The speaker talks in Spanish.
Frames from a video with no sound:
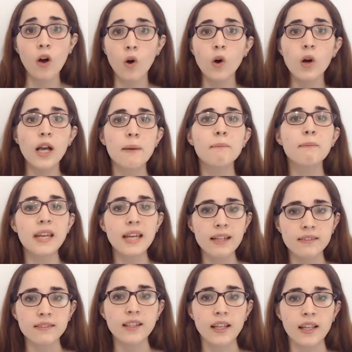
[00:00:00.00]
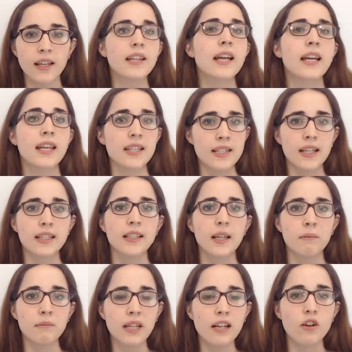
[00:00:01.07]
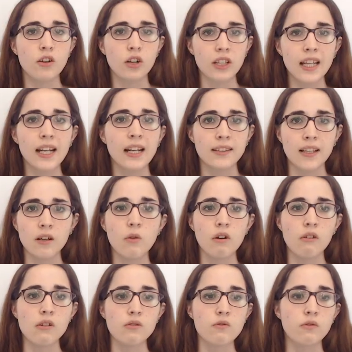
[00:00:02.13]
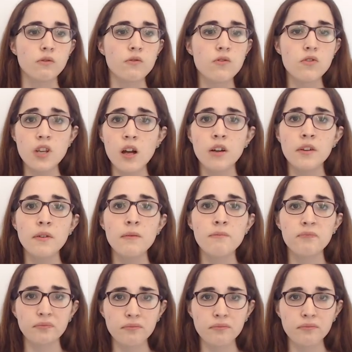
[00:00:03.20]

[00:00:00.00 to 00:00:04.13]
o cambiante en aquellas que también lo requieran de acuerdo a su función.